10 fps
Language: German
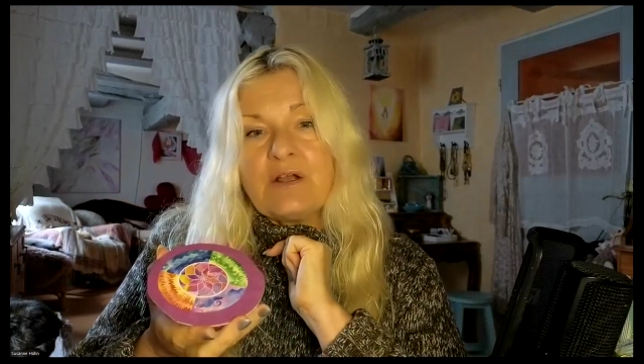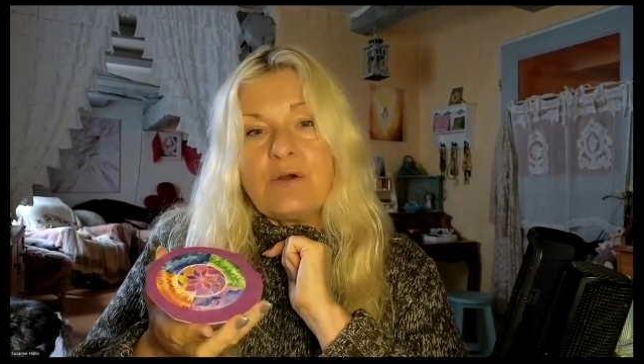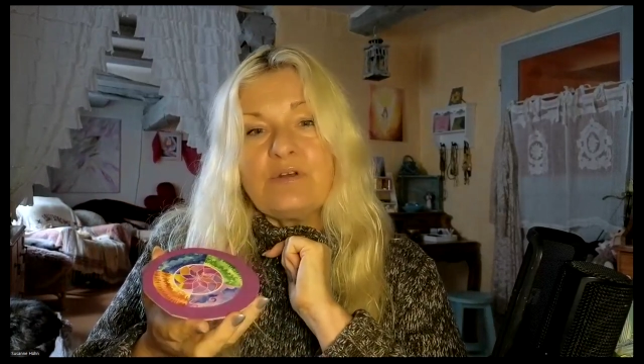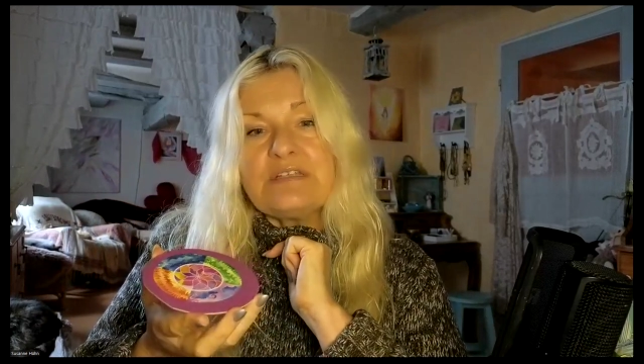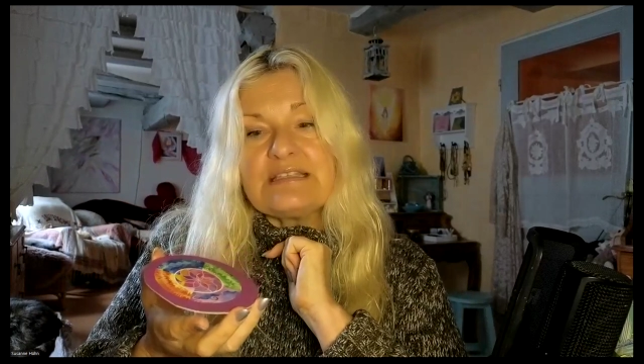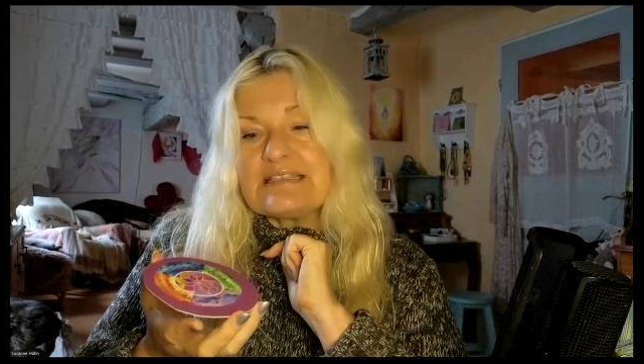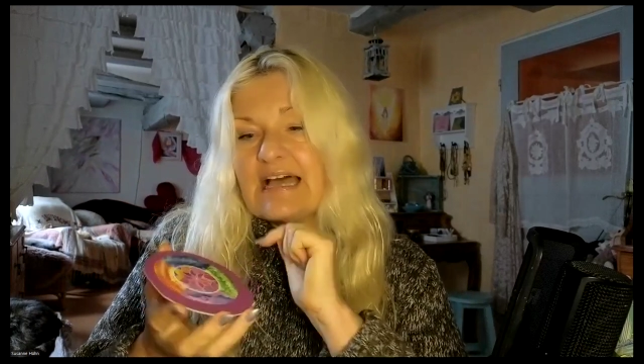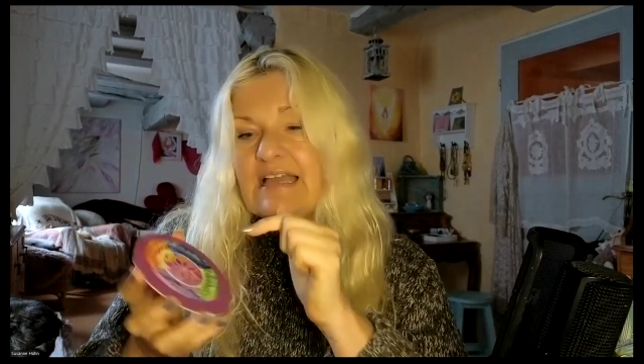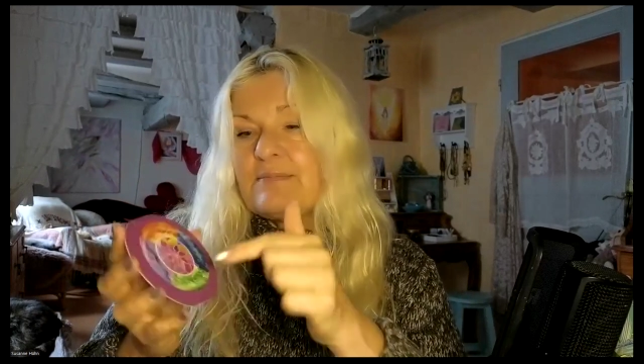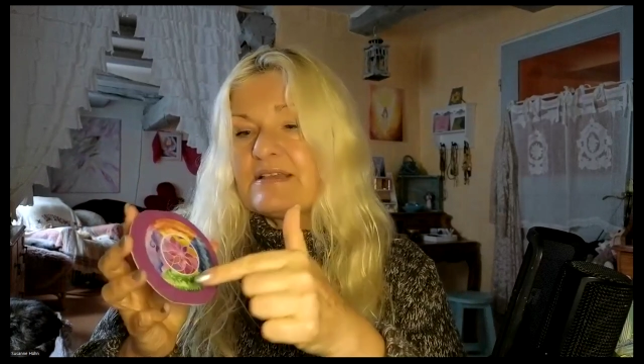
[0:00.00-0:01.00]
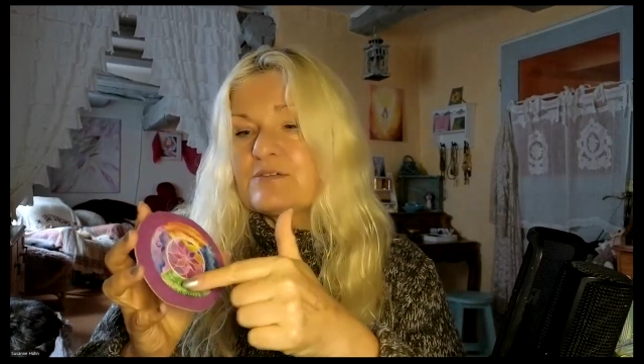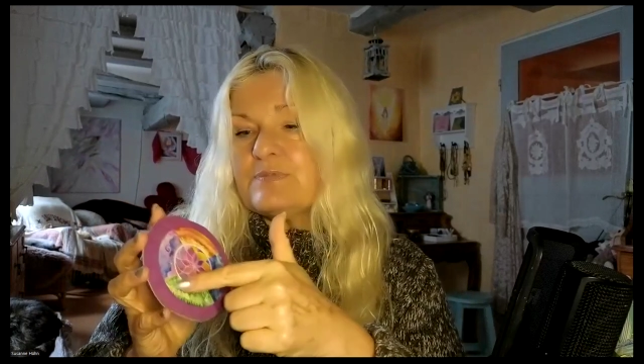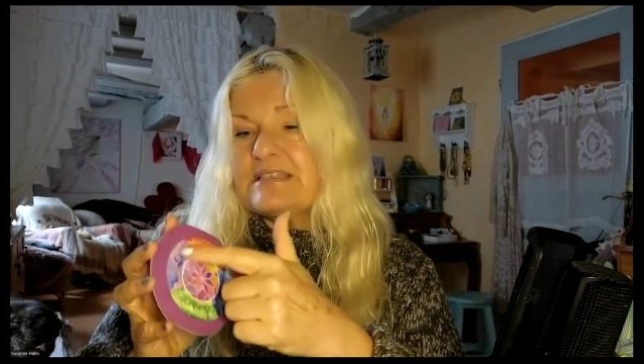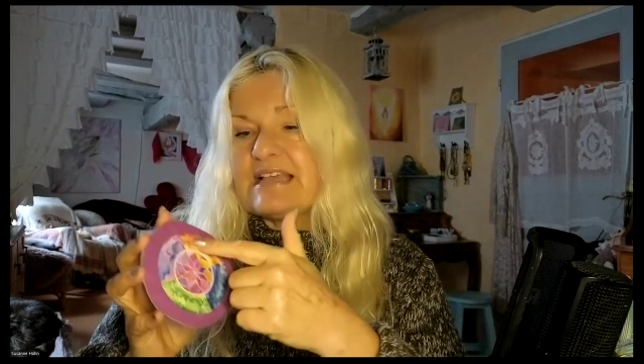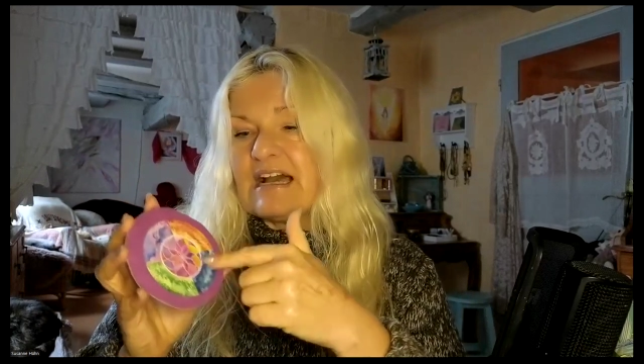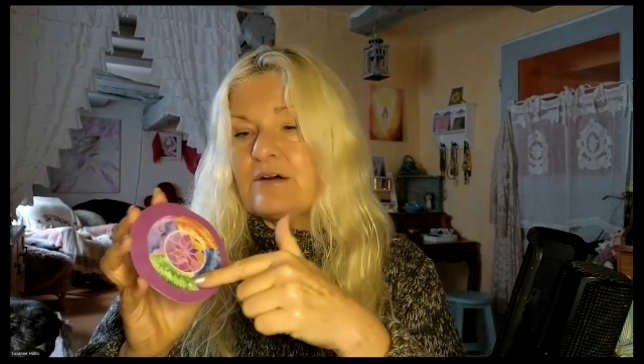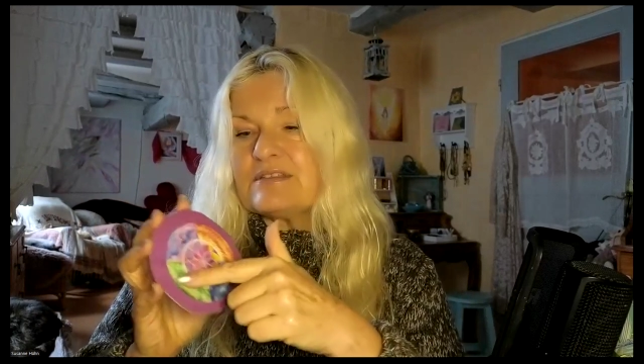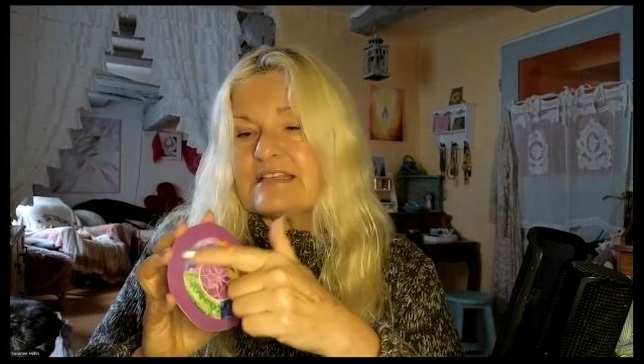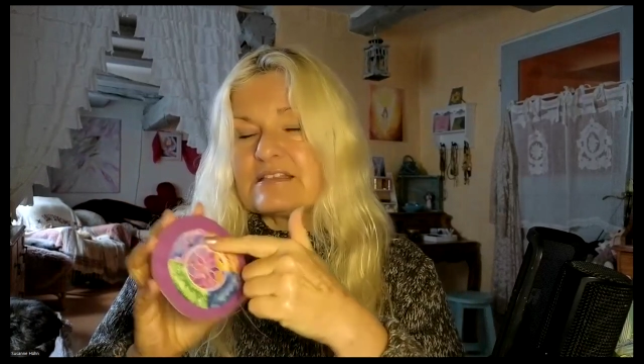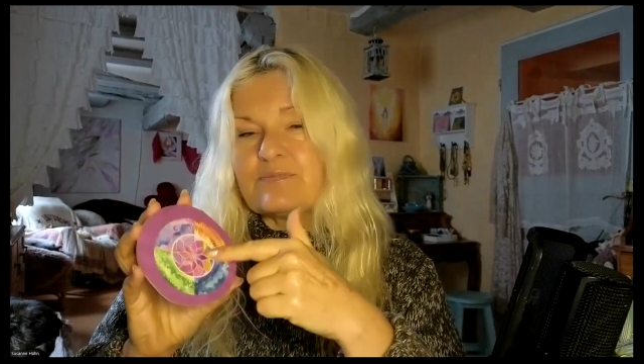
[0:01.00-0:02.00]
und es sah immer so ein bisschen
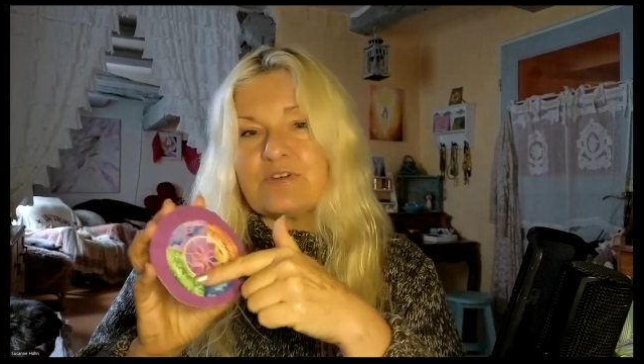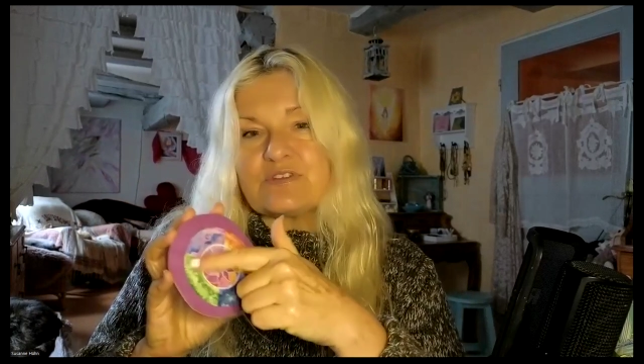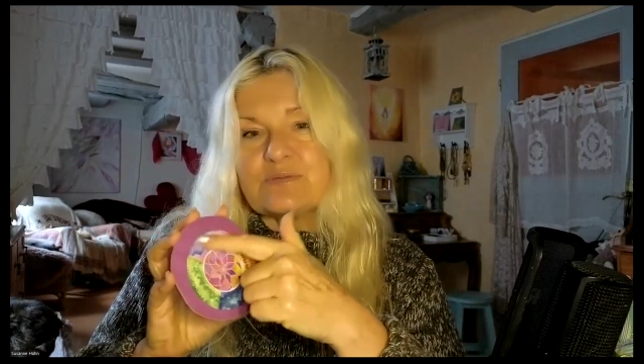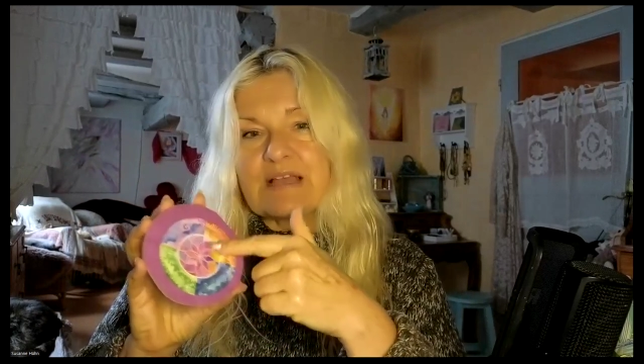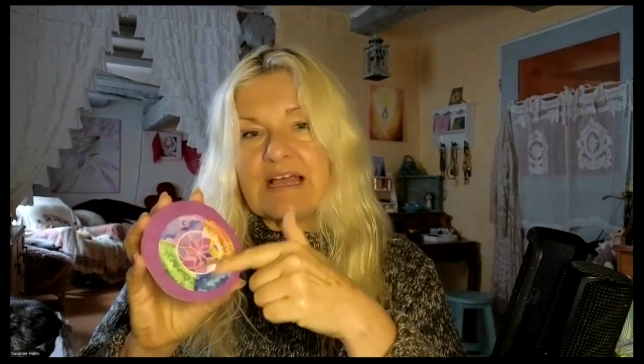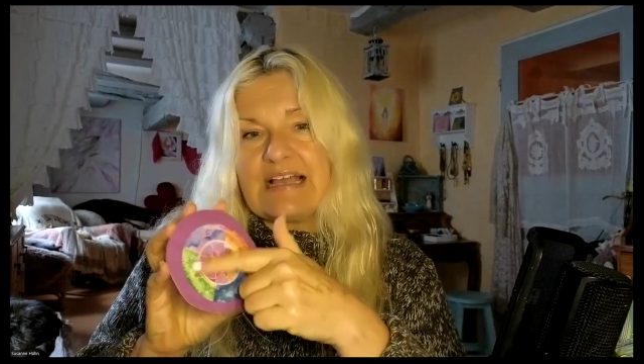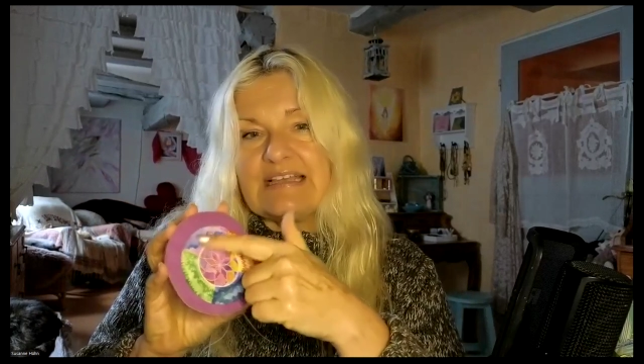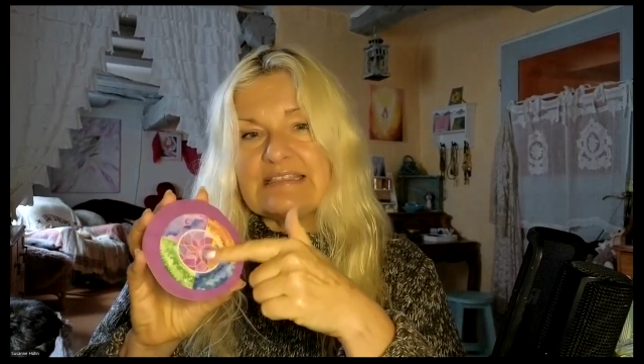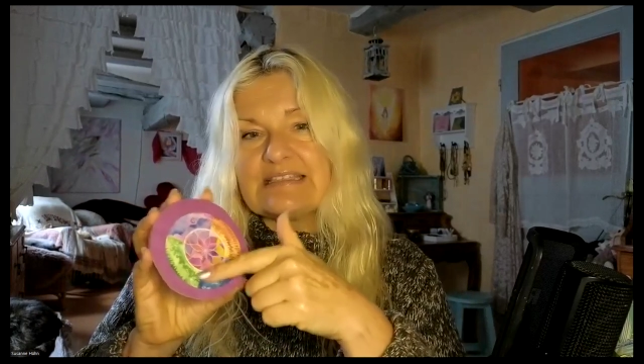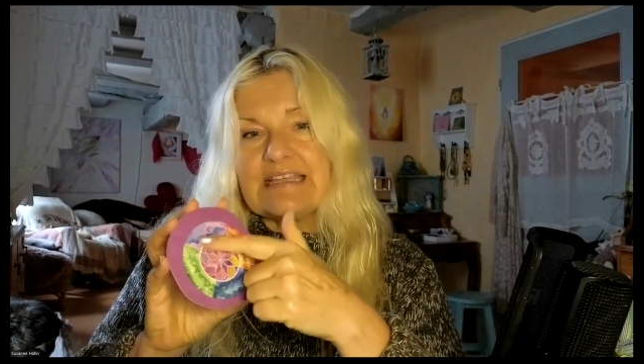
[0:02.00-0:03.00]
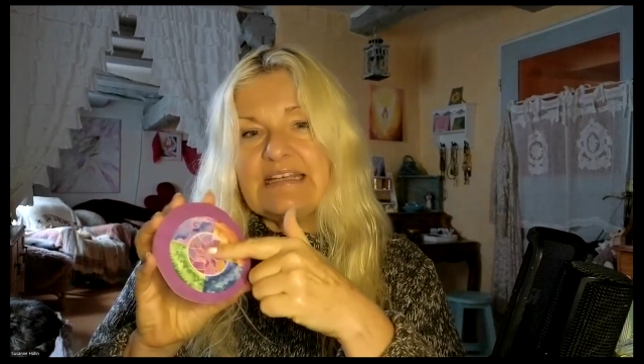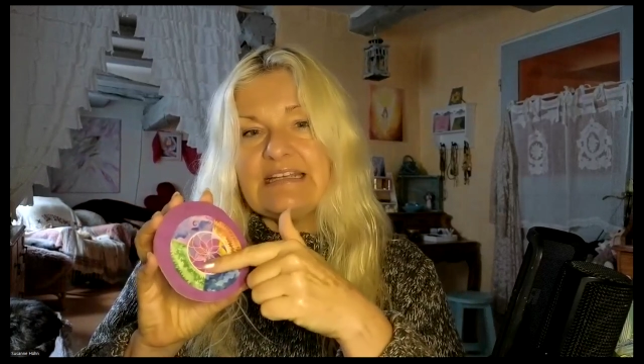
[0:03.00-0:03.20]
aus, als ob wir uns im Kreis drehen.